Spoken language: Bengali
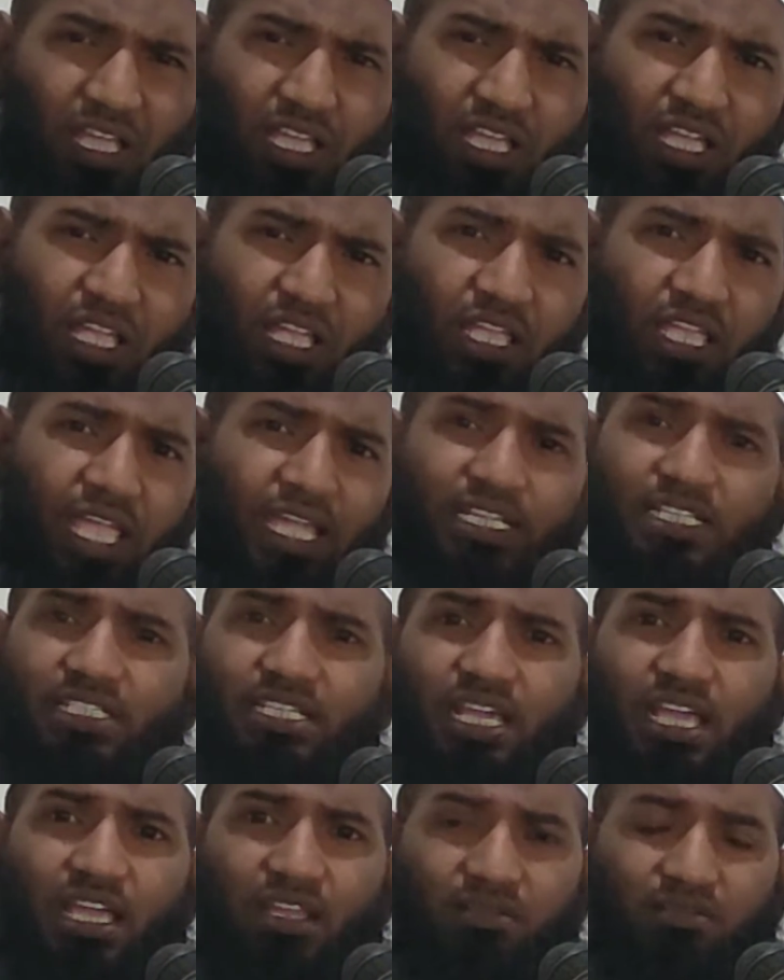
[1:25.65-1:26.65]
এই
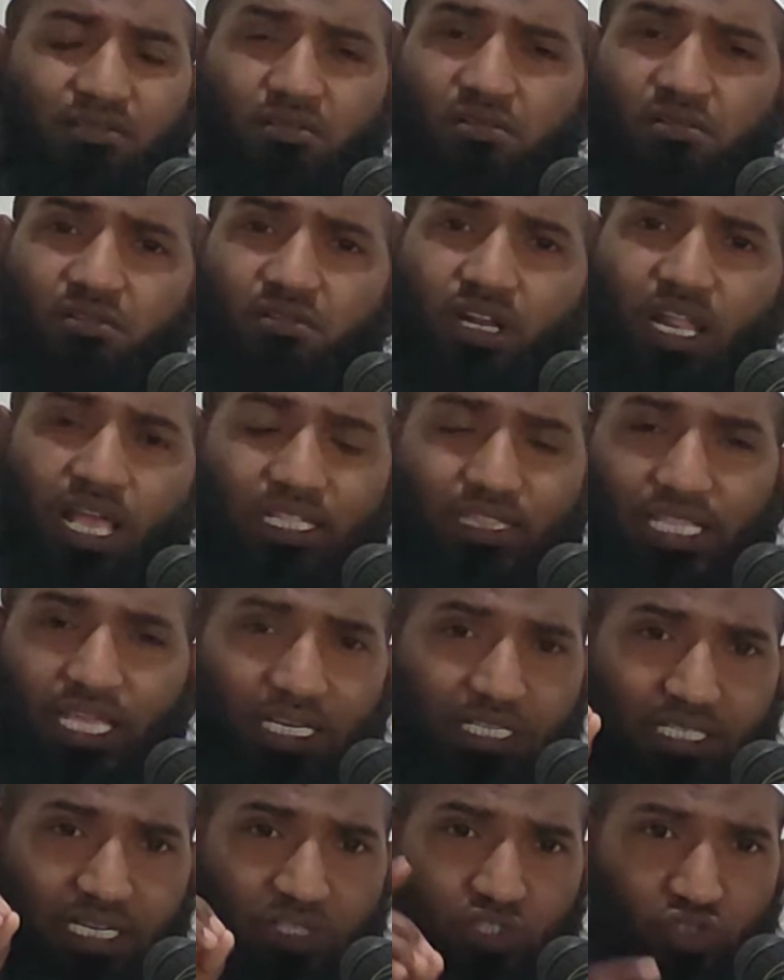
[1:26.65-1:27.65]
একটা রাত
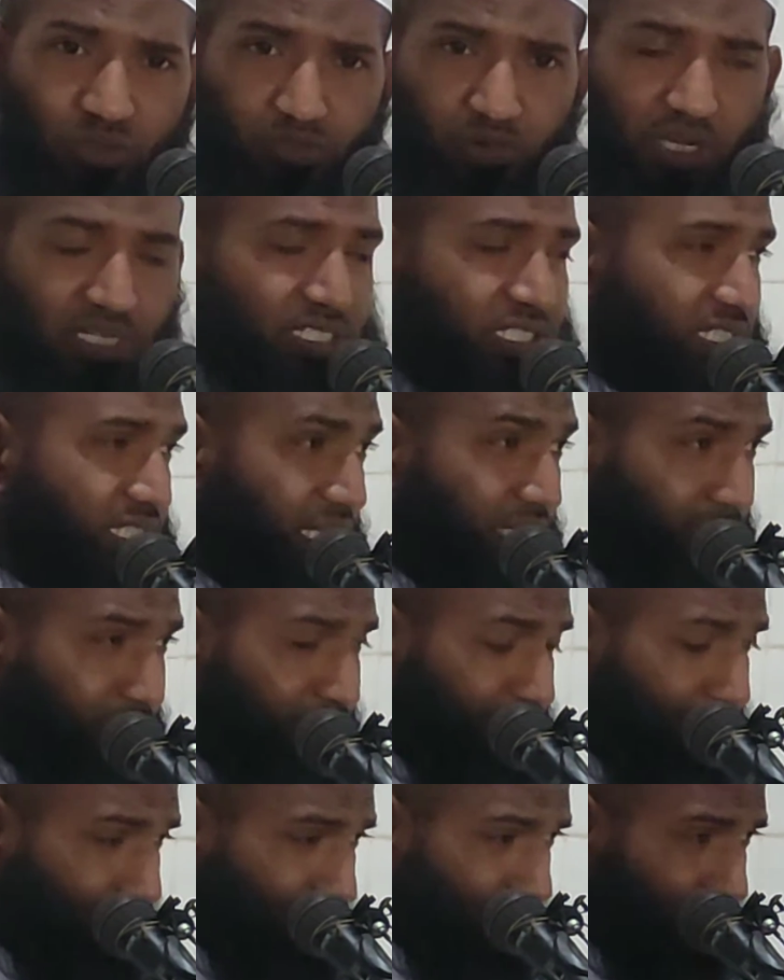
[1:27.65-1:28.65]
একটার সময় আসছে
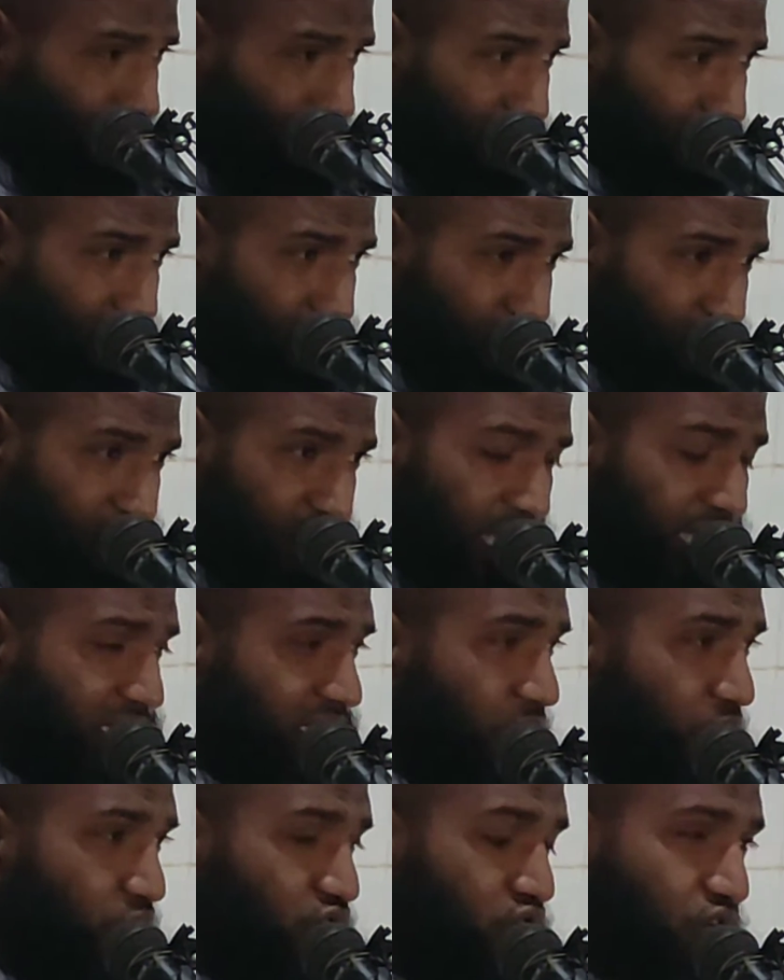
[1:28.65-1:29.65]

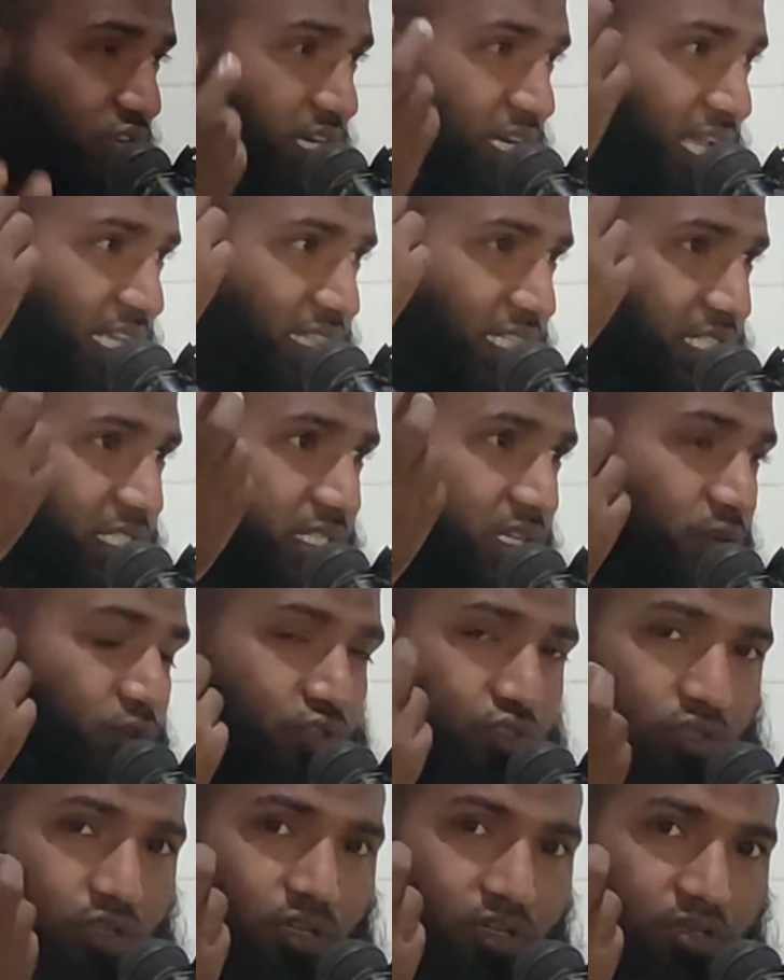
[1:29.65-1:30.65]
সে হুজুরকে ডাকতেছে
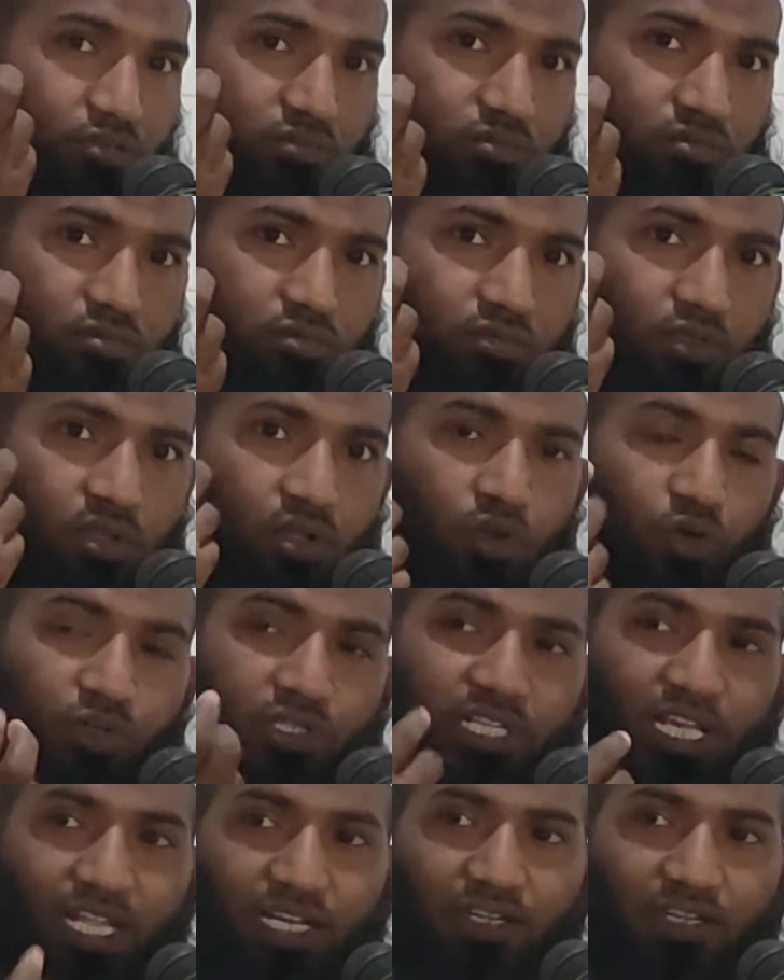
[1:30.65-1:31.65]
হুজুর
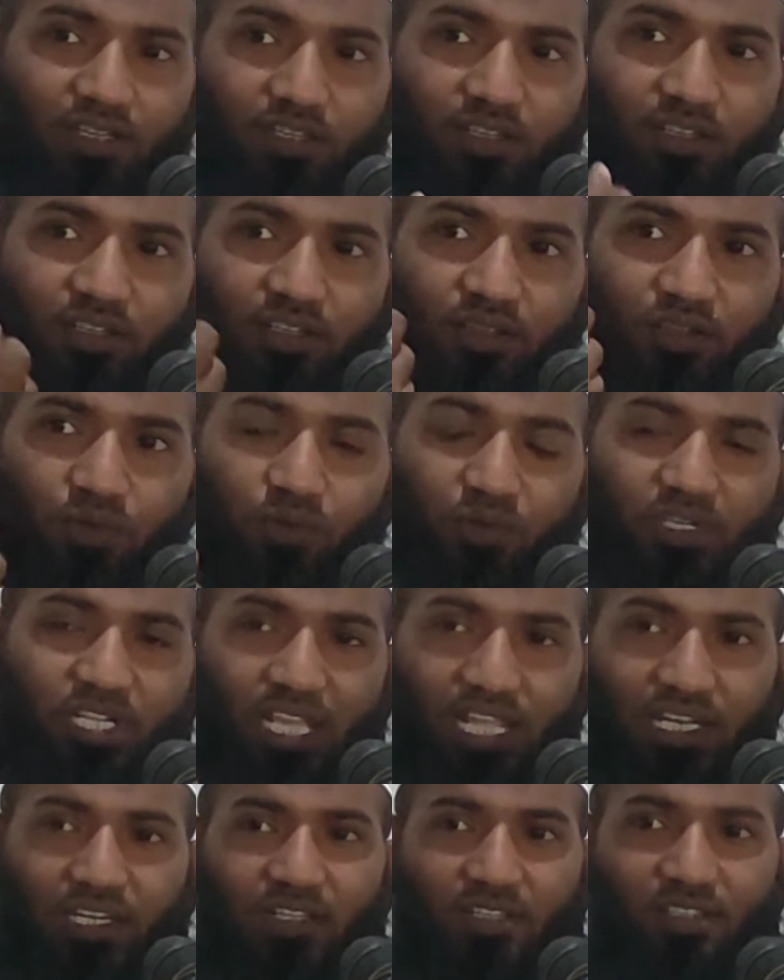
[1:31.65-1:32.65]
উঠেন
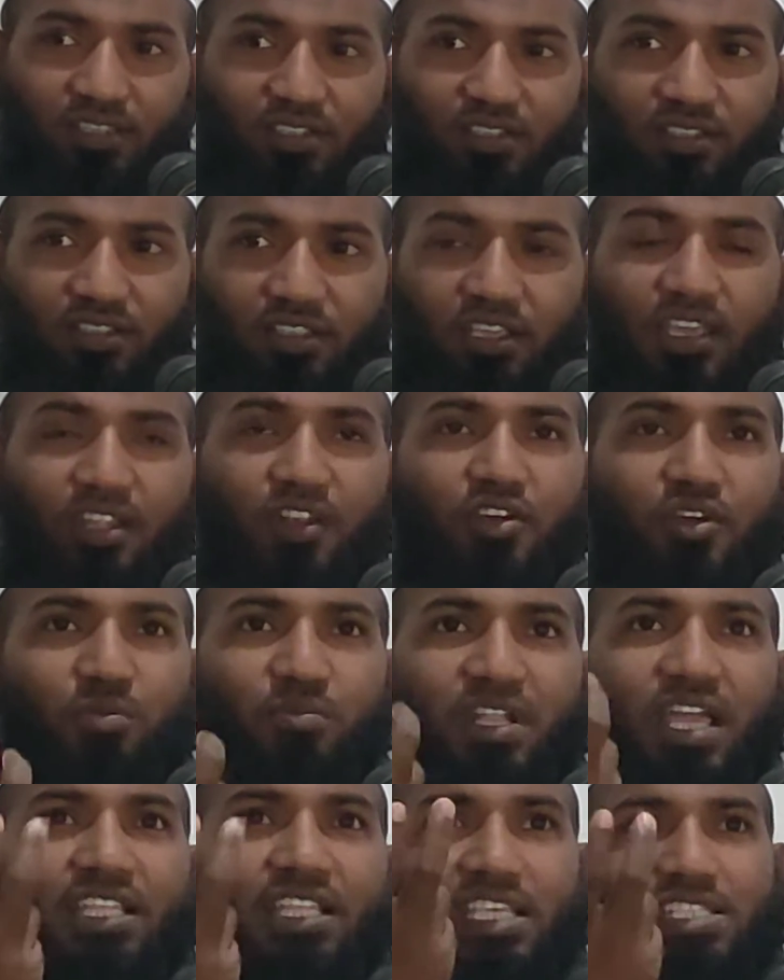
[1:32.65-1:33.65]
উঠেন এরকম
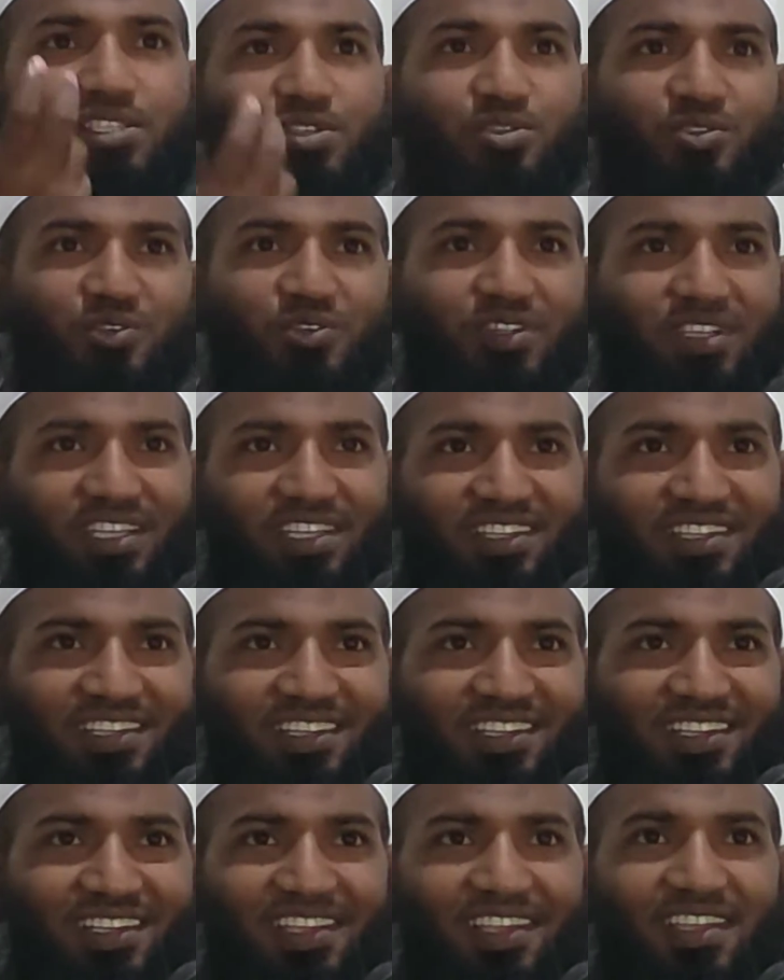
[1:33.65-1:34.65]
ডাকতেছে হুজুরকে
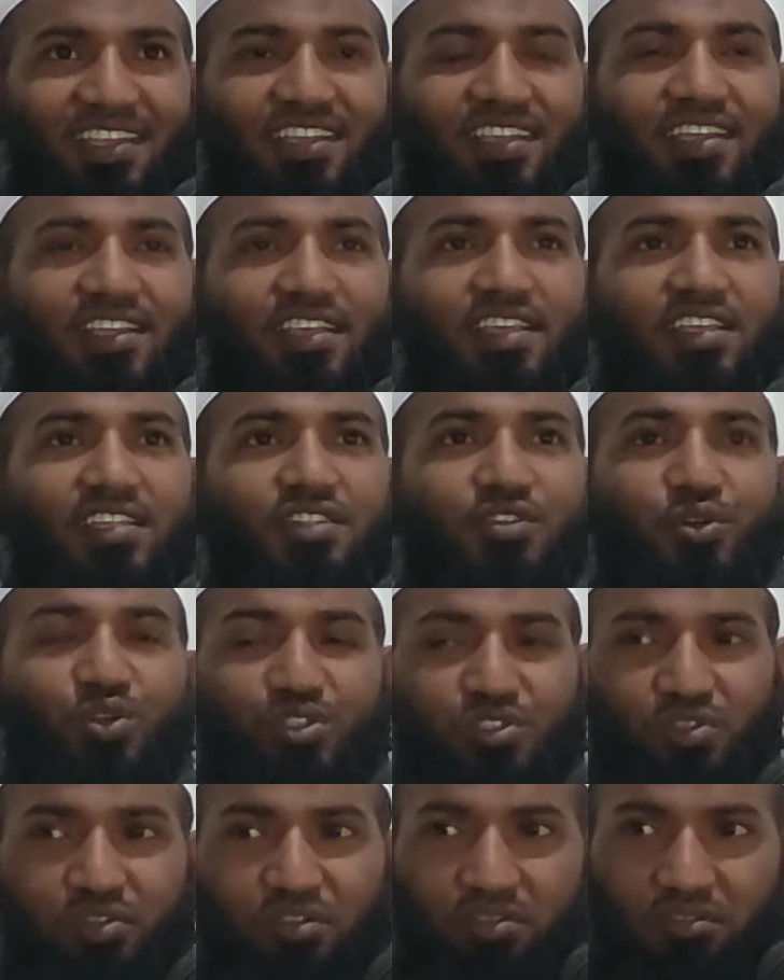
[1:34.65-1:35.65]

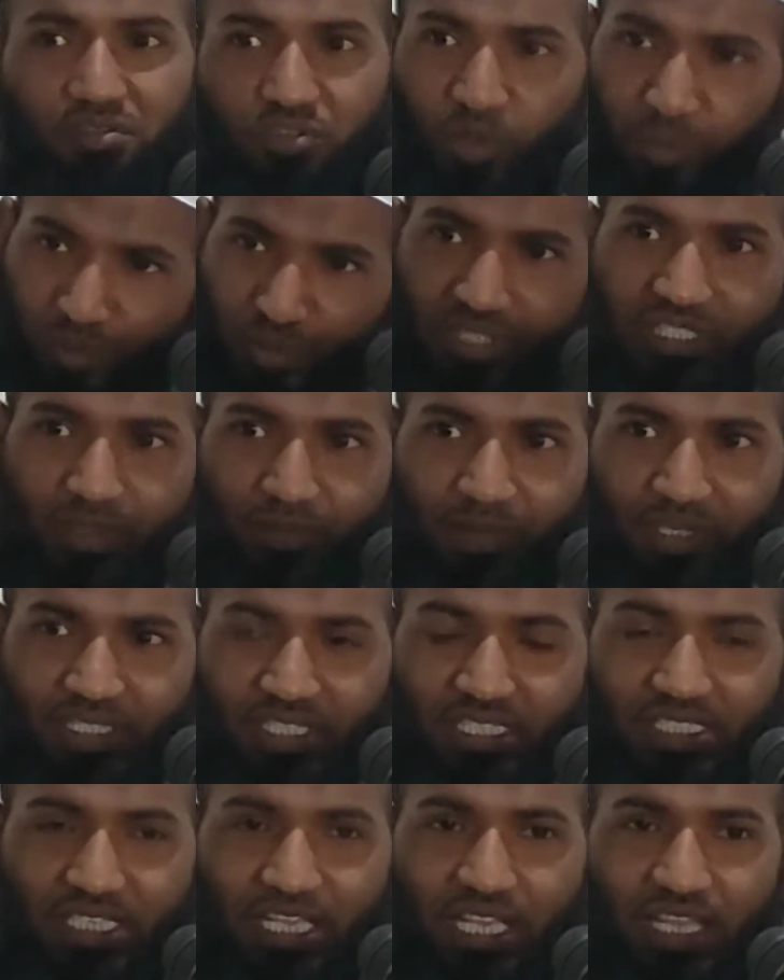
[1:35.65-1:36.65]
হুজুর তো বুঝতে
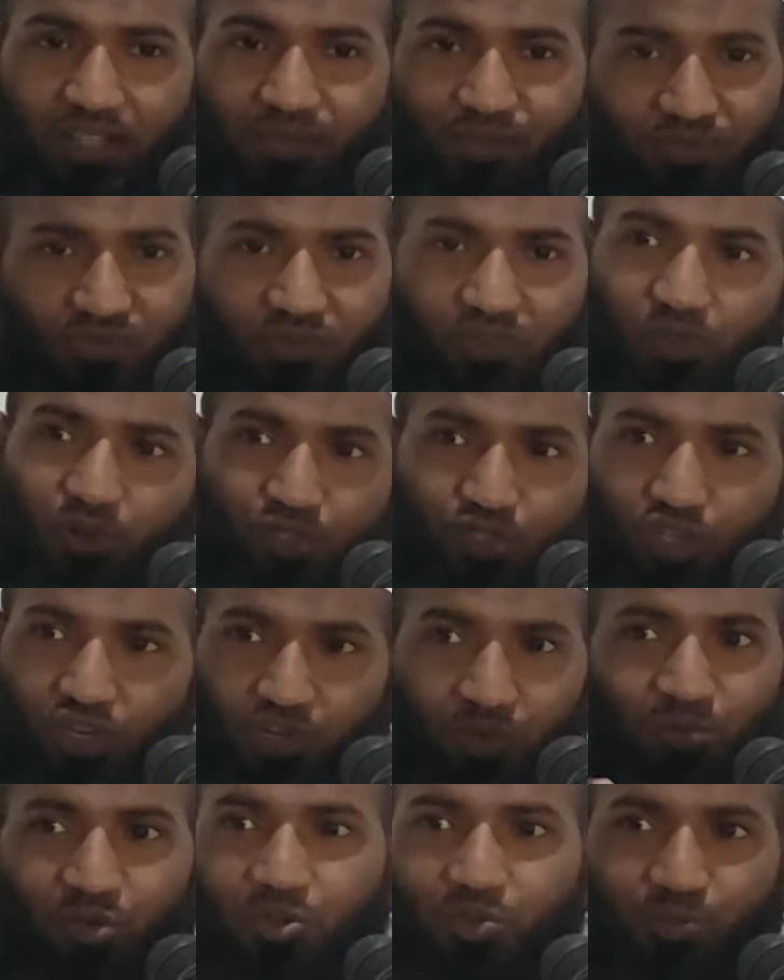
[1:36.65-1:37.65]
পারছে যে হুজুর
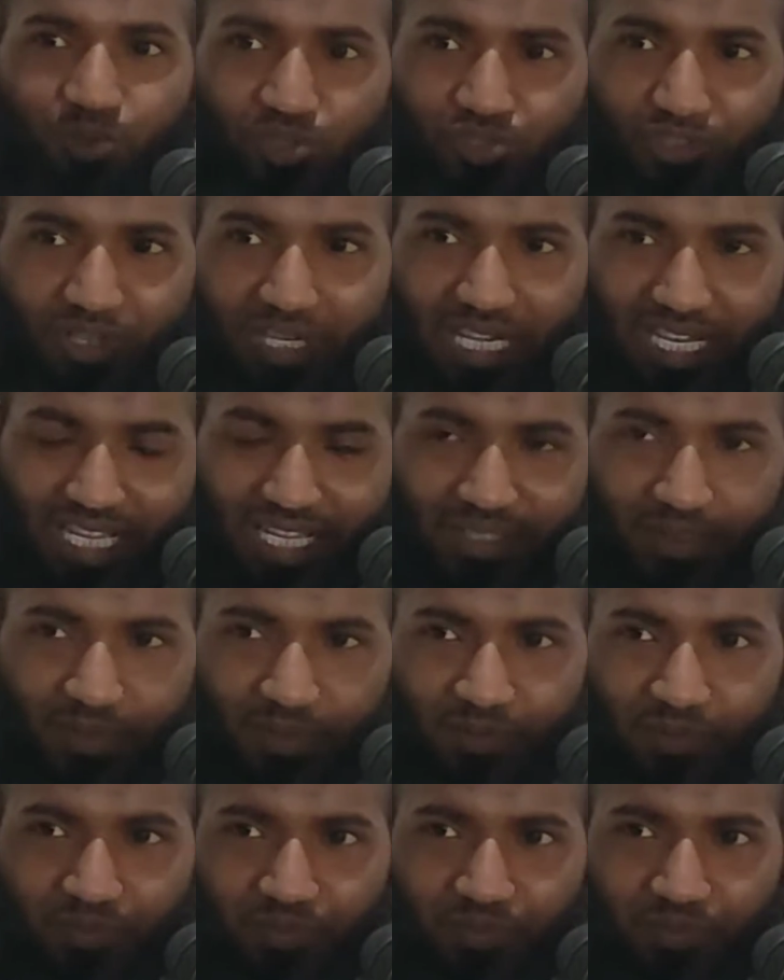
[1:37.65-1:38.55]
অমুক মুসল্লি